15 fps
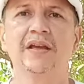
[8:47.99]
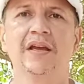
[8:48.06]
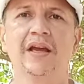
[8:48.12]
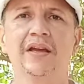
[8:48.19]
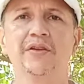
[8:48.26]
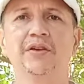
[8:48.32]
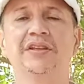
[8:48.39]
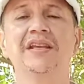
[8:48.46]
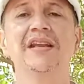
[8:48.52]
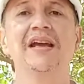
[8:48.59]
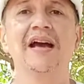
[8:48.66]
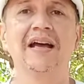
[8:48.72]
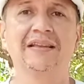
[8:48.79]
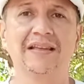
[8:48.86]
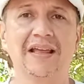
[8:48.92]
ellos
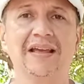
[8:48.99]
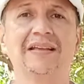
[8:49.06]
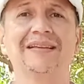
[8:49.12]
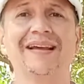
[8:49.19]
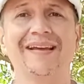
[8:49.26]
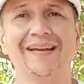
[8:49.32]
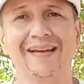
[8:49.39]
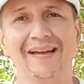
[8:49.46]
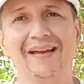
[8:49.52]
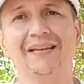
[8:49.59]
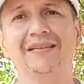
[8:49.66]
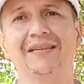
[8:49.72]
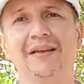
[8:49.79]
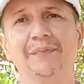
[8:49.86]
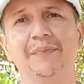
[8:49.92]
tienen hasta
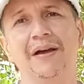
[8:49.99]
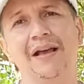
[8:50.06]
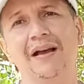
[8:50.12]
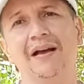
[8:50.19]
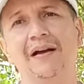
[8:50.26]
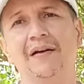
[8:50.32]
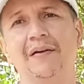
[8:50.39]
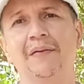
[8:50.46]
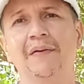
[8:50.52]
detergente para